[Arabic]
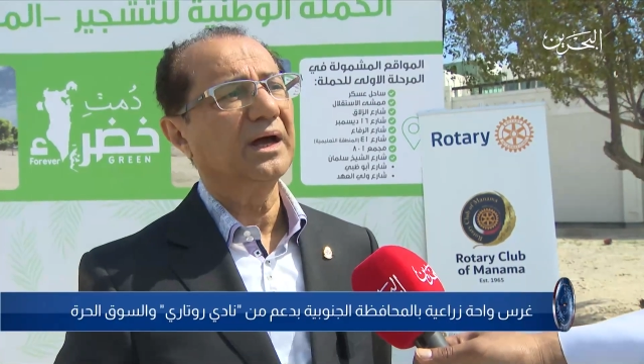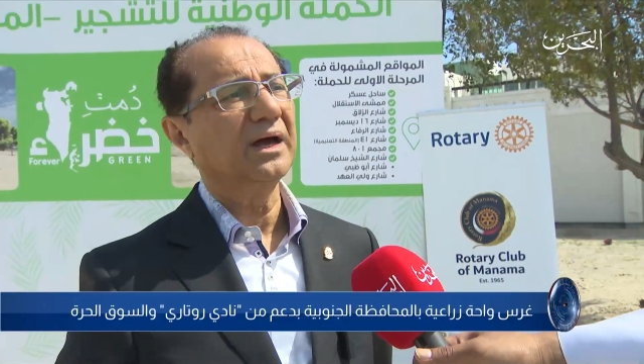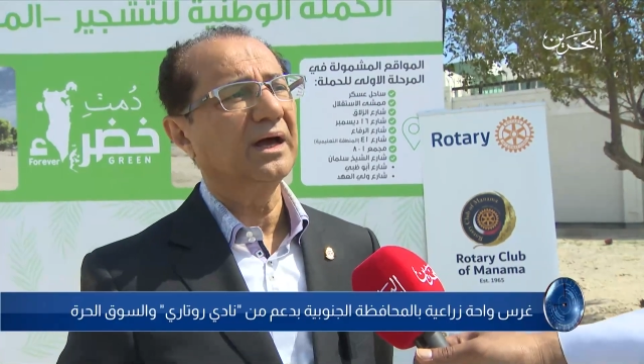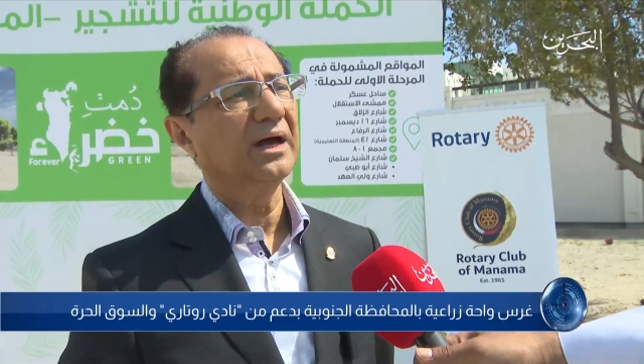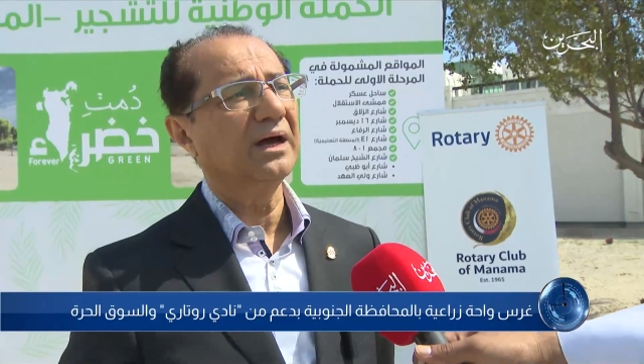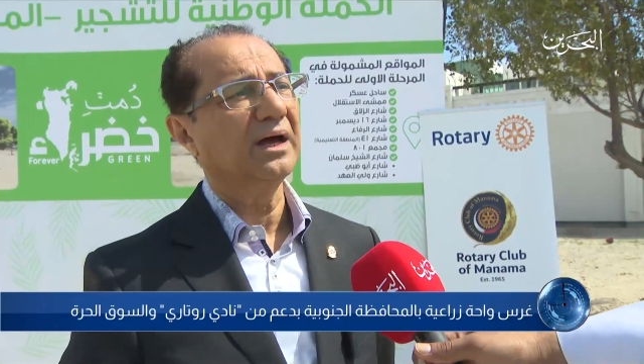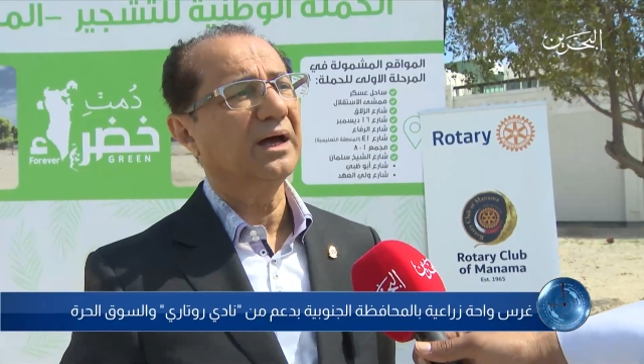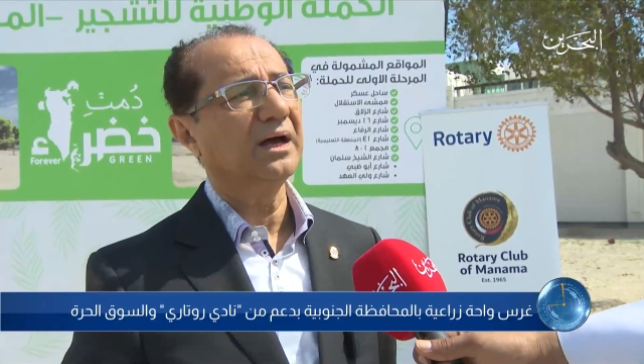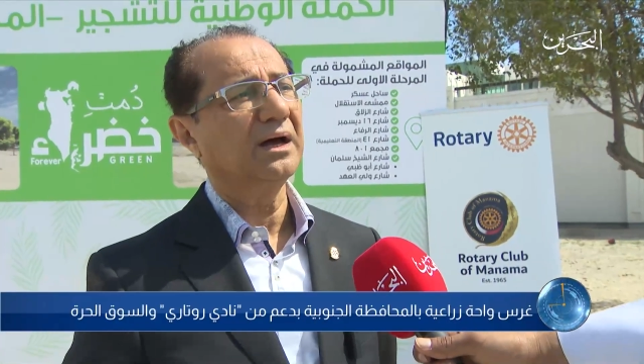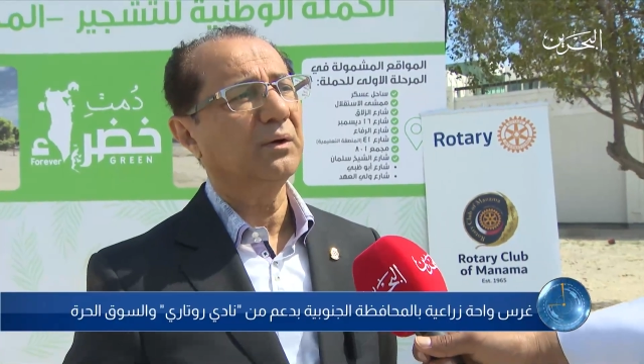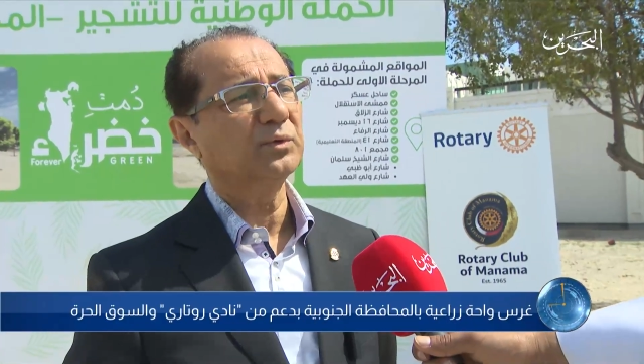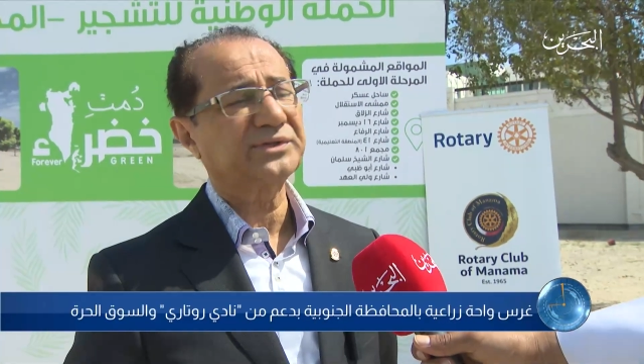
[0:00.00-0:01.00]

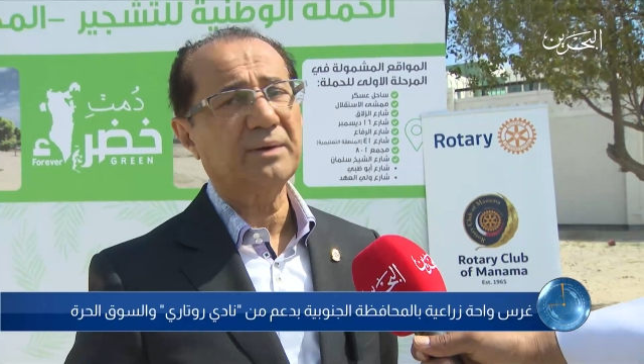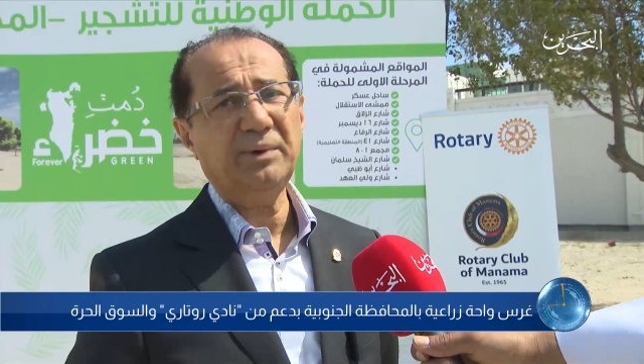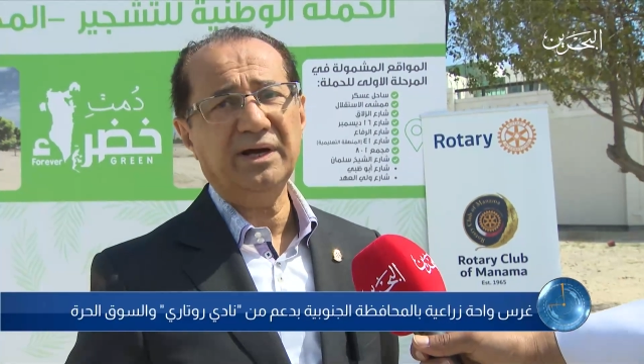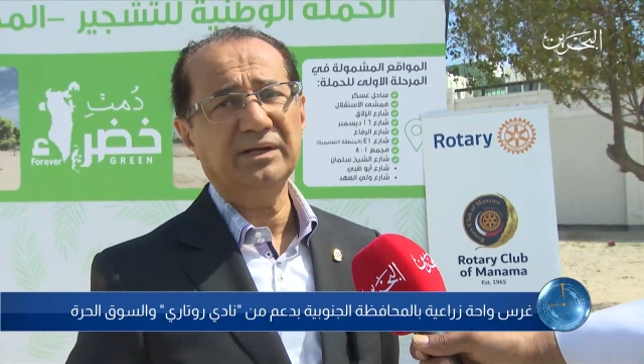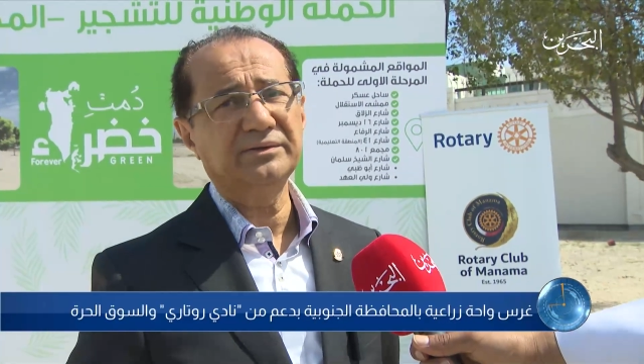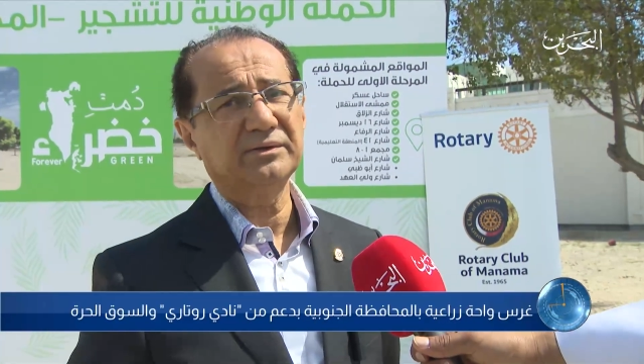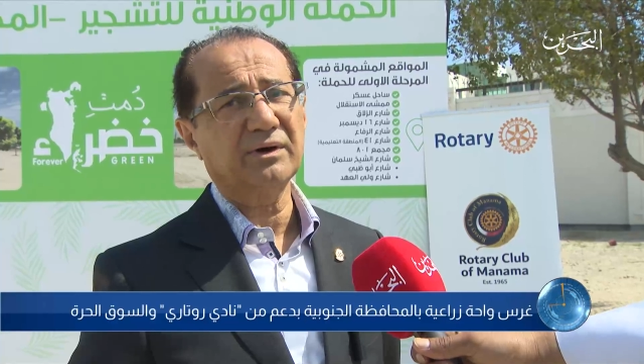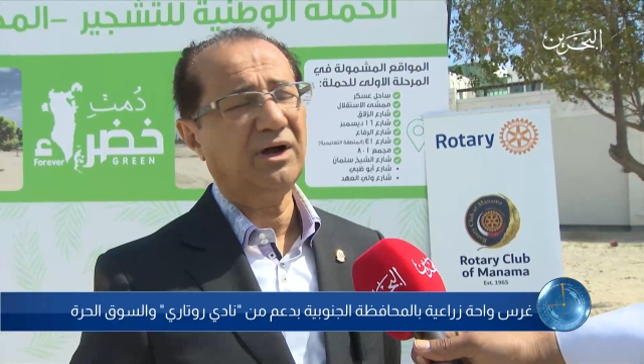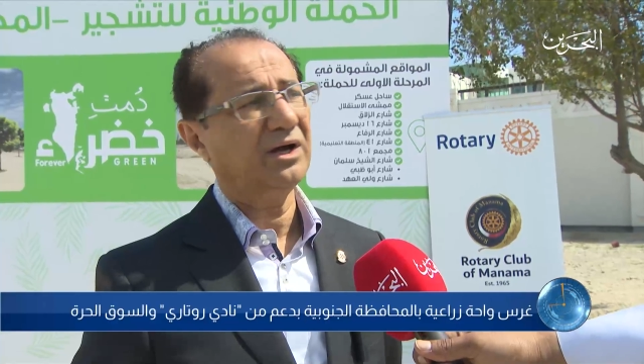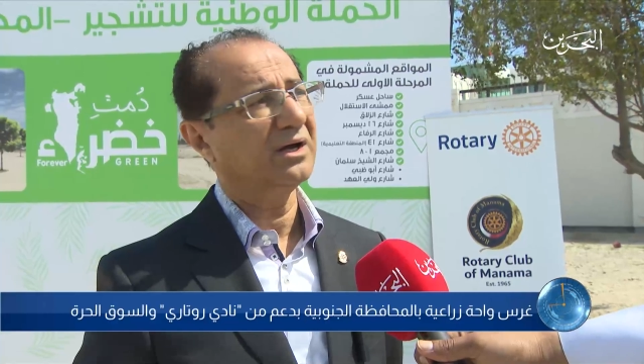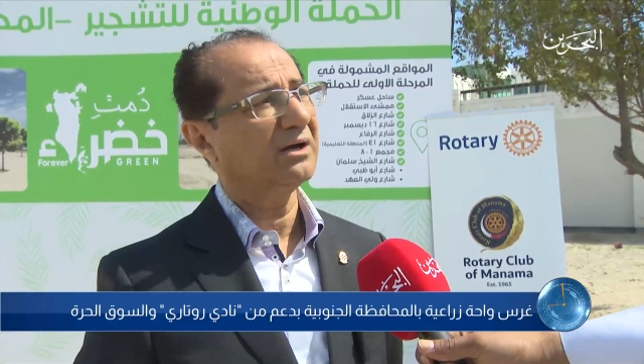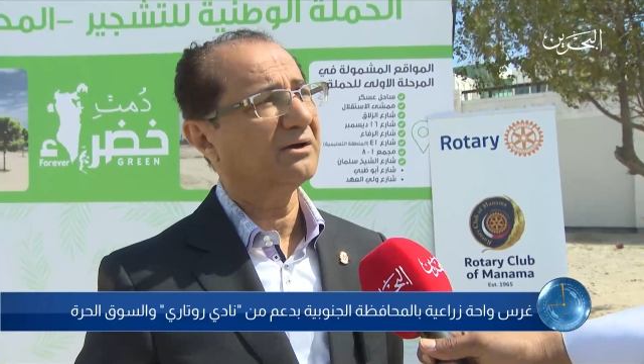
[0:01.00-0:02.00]
آه، وطبعا
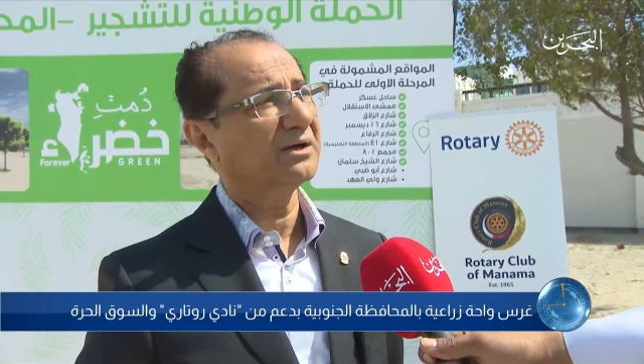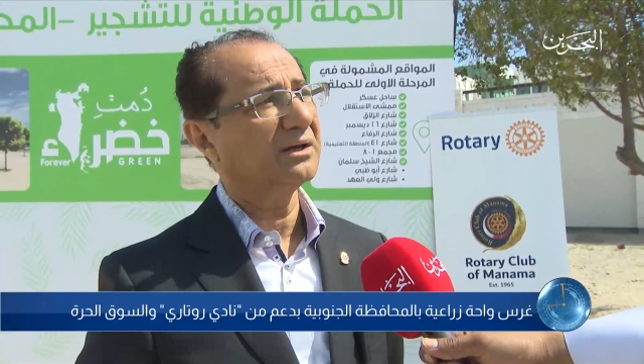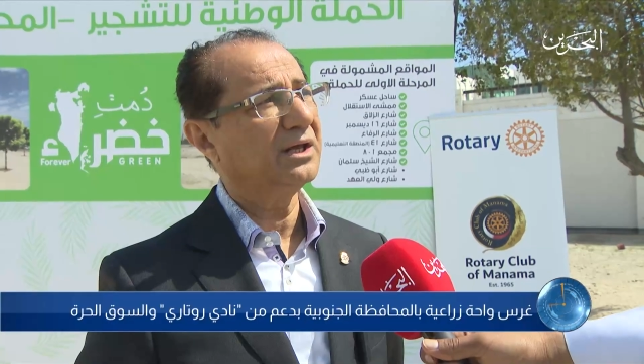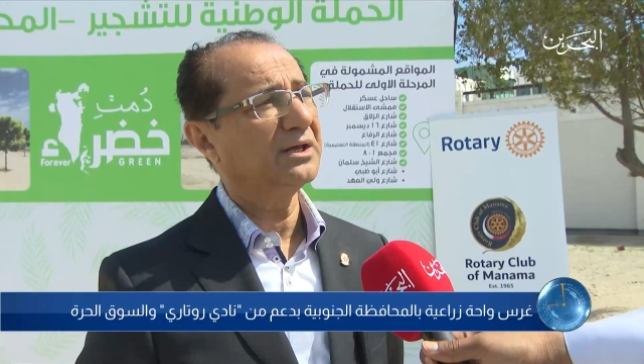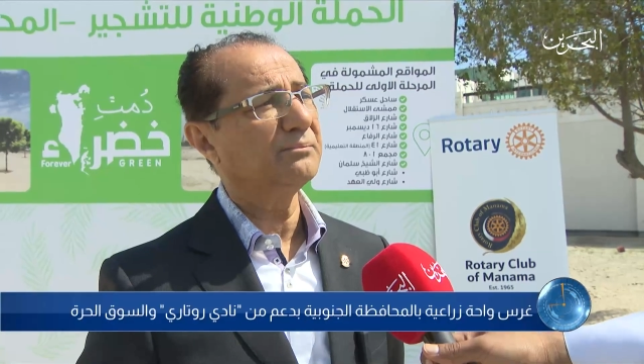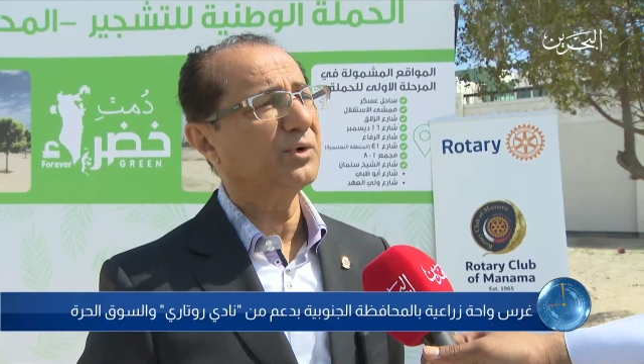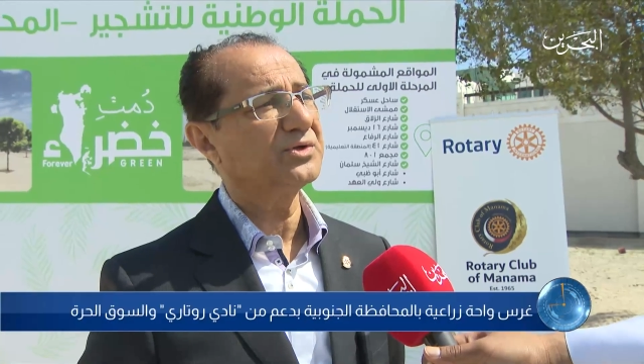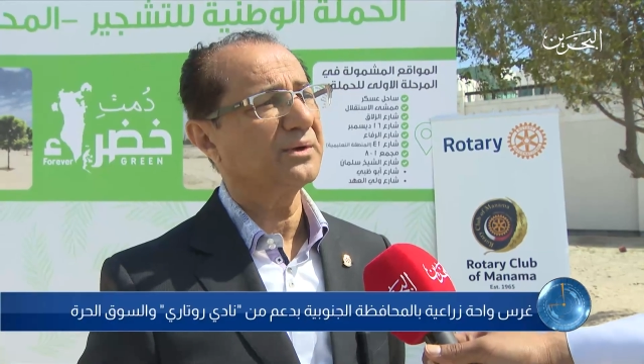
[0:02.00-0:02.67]
راح آه، لها